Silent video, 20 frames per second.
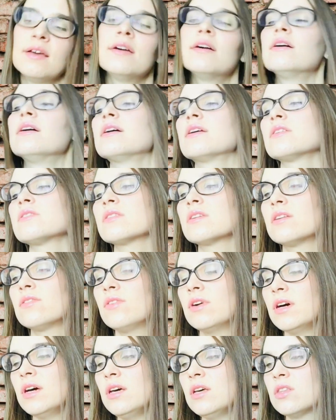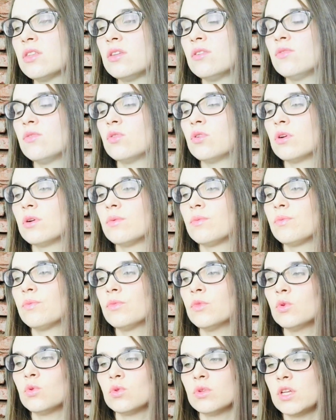раскрывает его,
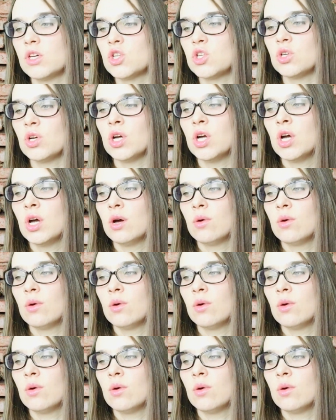ну, даже